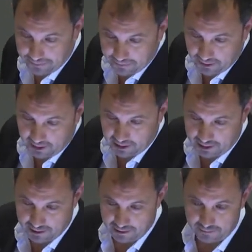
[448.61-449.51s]
de
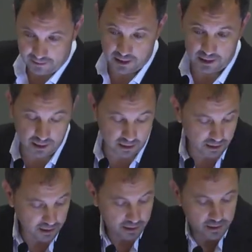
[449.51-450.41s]
la, de la ley
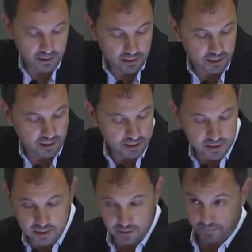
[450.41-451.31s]
eh, que
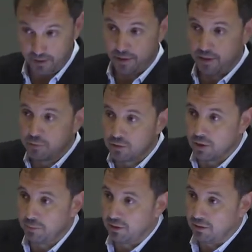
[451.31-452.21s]
existe en Francia, pues lo que,